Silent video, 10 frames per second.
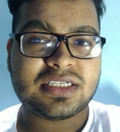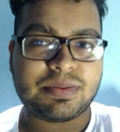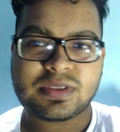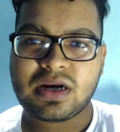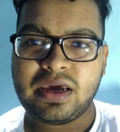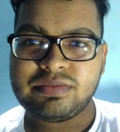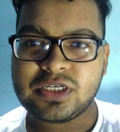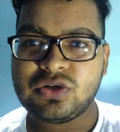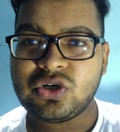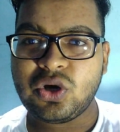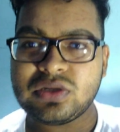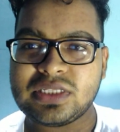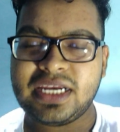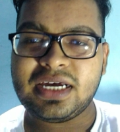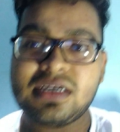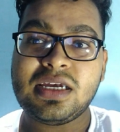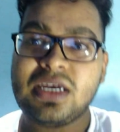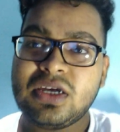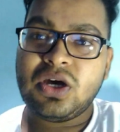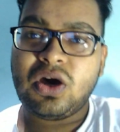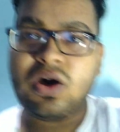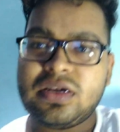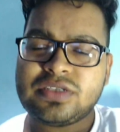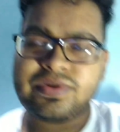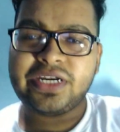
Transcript: सब्सक्राइब ज़रूर ठोक देना और इस